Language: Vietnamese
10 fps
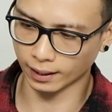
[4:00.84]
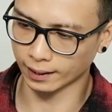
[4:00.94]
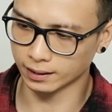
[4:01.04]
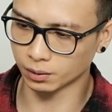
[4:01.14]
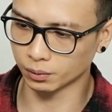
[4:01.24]

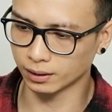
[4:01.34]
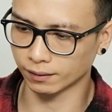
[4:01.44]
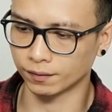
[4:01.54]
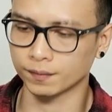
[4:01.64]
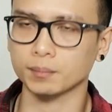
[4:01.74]
cái giống như là
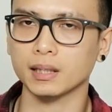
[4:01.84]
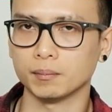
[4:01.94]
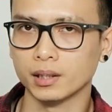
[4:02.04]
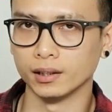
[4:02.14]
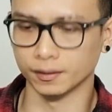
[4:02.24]
phương pháp
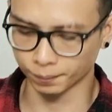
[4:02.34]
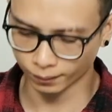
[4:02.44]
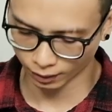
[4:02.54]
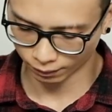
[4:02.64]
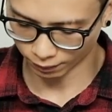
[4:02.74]
tạm thời
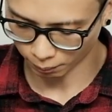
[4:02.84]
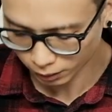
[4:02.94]
và